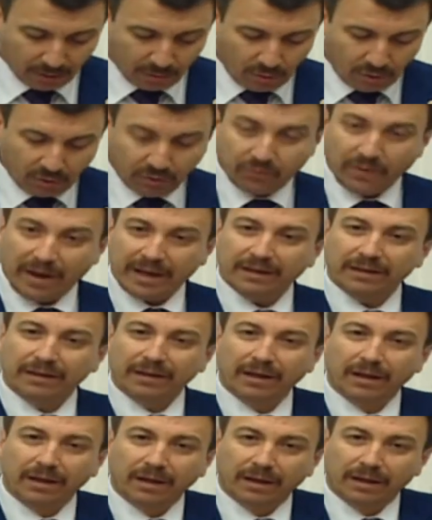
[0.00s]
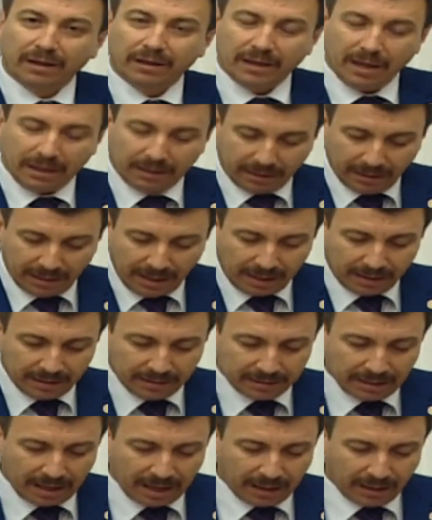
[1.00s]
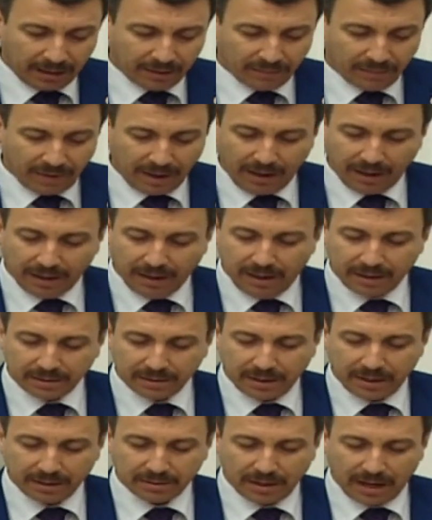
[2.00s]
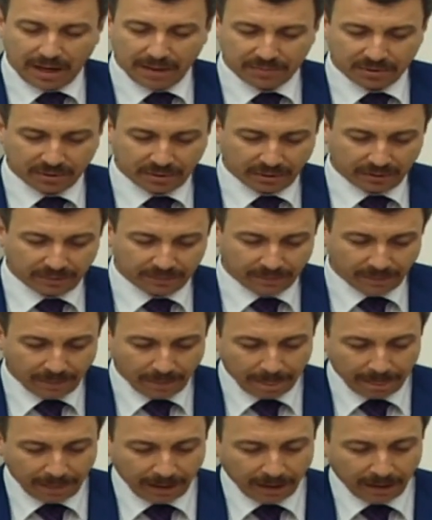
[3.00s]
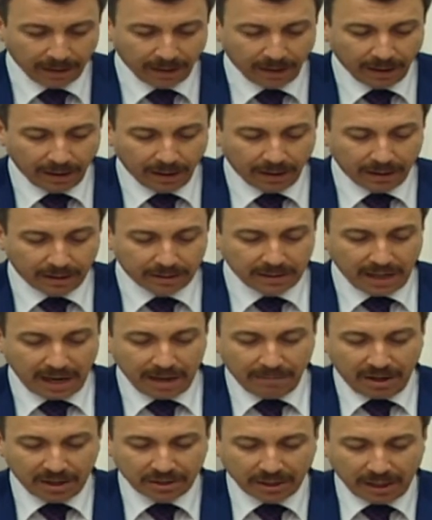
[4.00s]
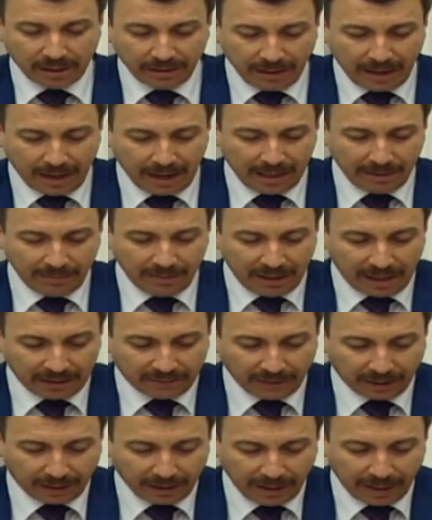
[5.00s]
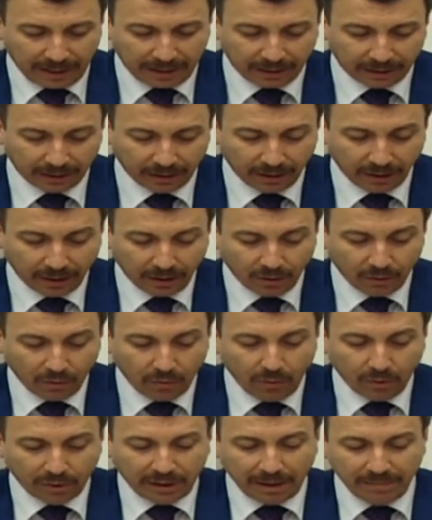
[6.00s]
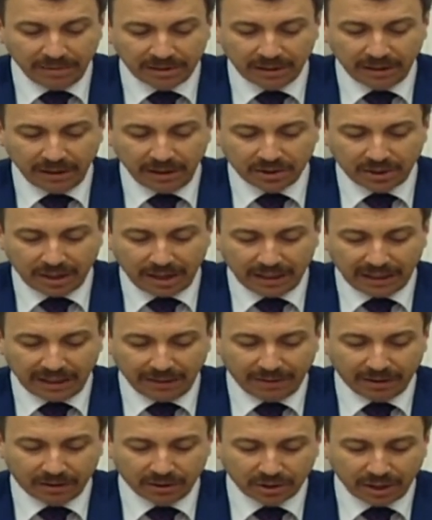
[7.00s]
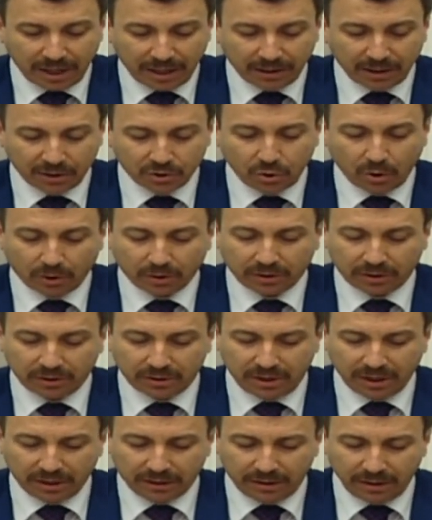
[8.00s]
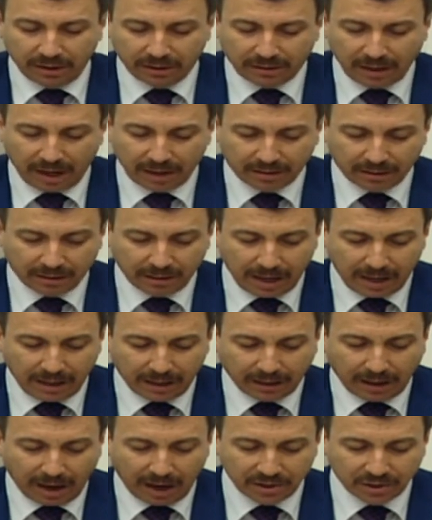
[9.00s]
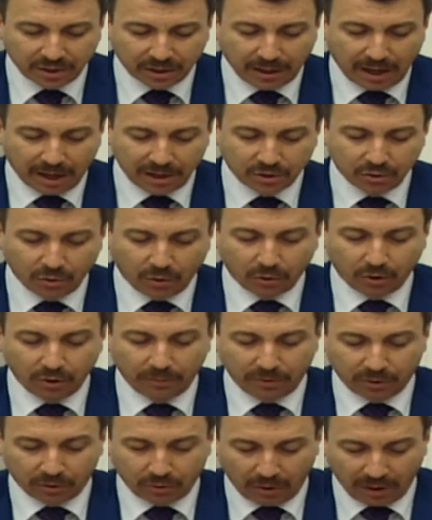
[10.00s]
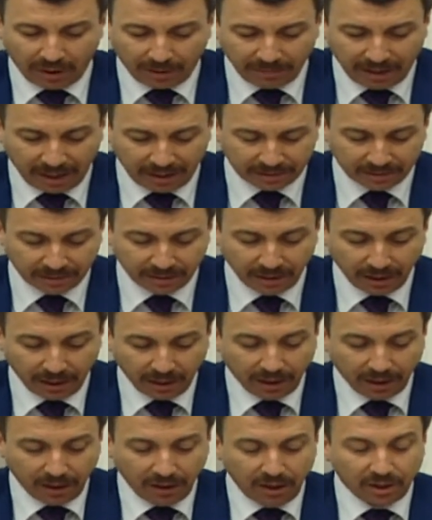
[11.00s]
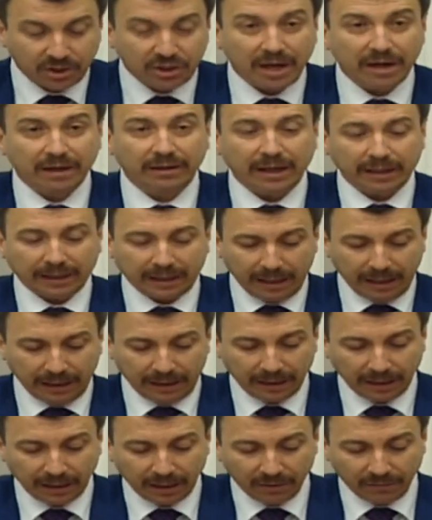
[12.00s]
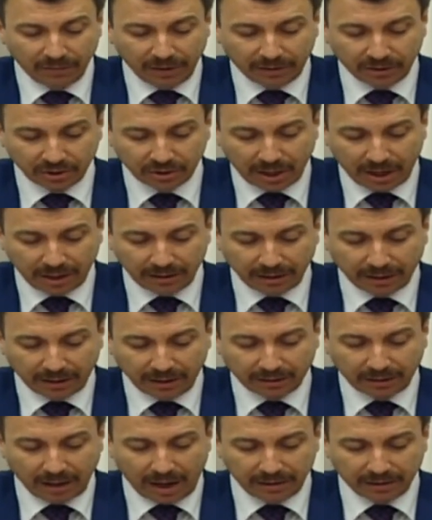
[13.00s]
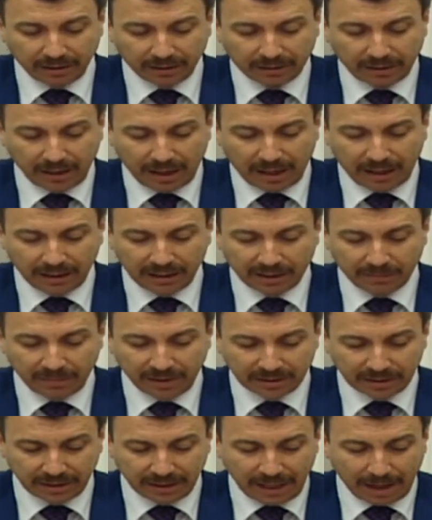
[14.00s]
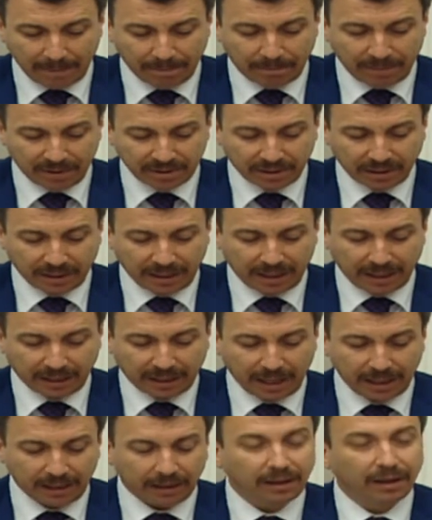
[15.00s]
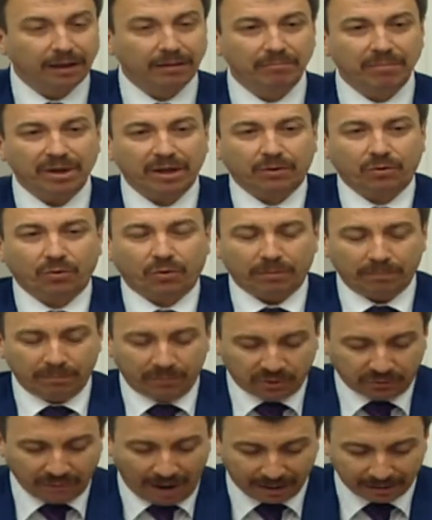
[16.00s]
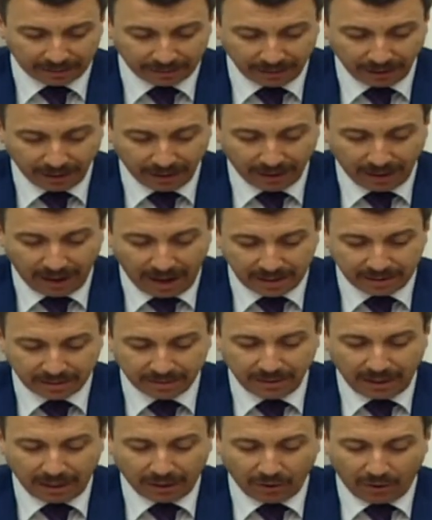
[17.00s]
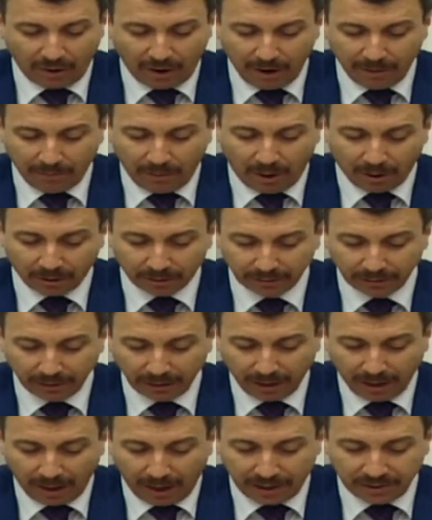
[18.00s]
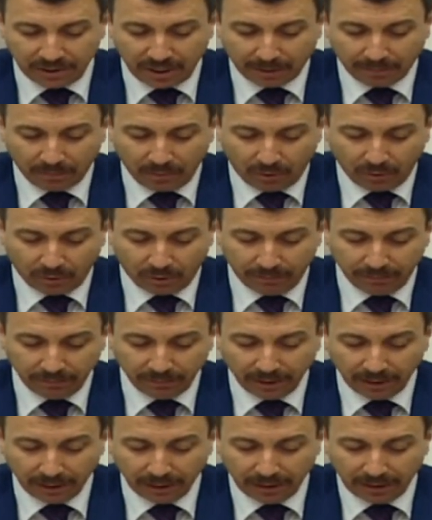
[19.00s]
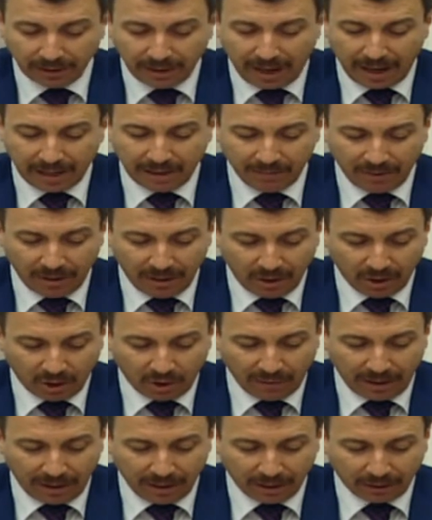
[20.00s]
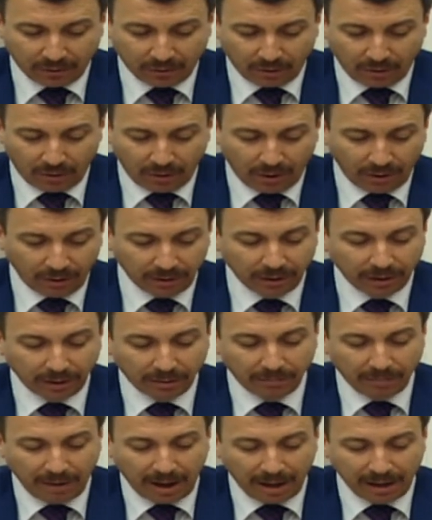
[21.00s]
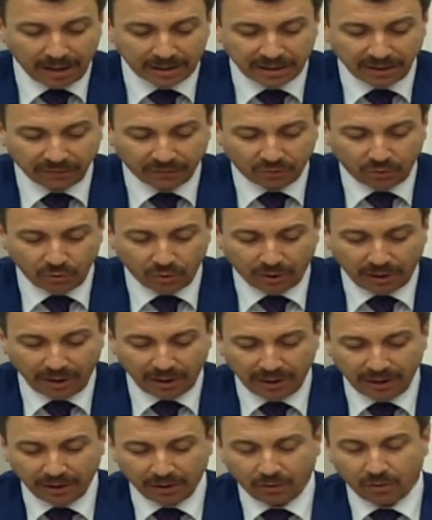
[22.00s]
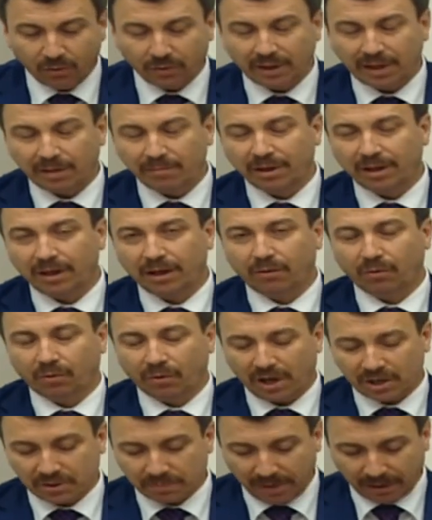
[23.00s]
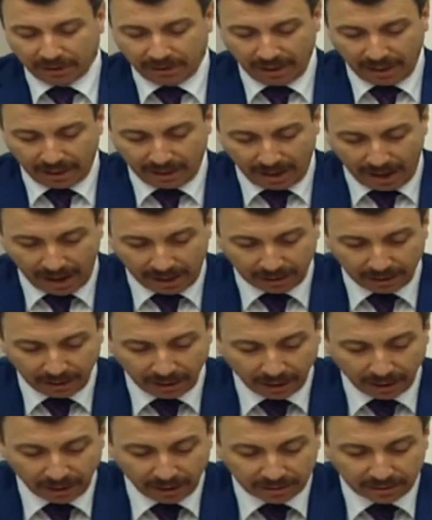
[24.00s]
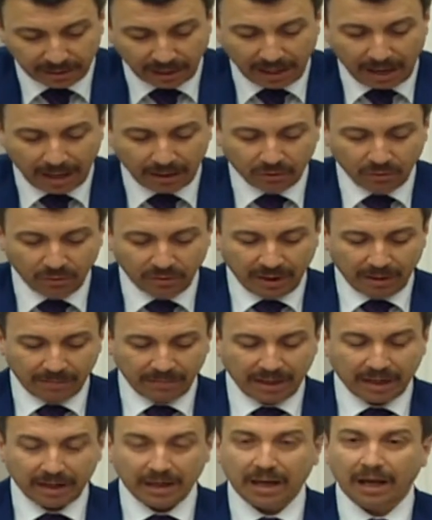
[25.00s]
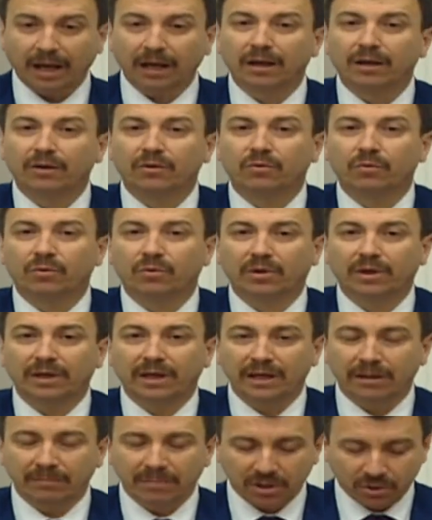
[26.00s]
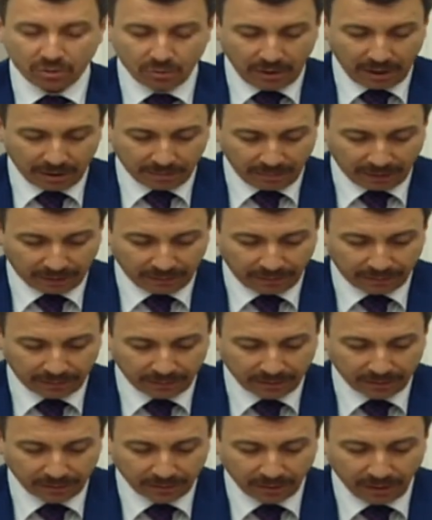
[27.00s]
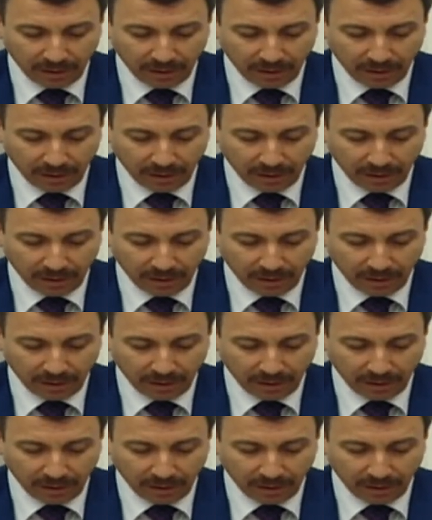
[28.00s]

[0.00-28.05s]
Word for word: Lütfen yetkilerinize ve anayasaya sahip çıkın. Sayın Başkan, değerli milletvekilleri, ülkemizin içeride ve dışarıda çok ciddi tehditlere karşı karşı olduğu bir dönemdeyiz. İçerideki ve dışarıdaki tehdit değerlendirmesini yapması gereken bir kurumumuz var. Aslında görevi bu. Ancak bu kurum yani Milli Güvenlik Kurulu maalesef Türkiye'nin gündemiyle uğraşmak yerine sanal gündemlerle Türkiye'yi meşgul etmektedir.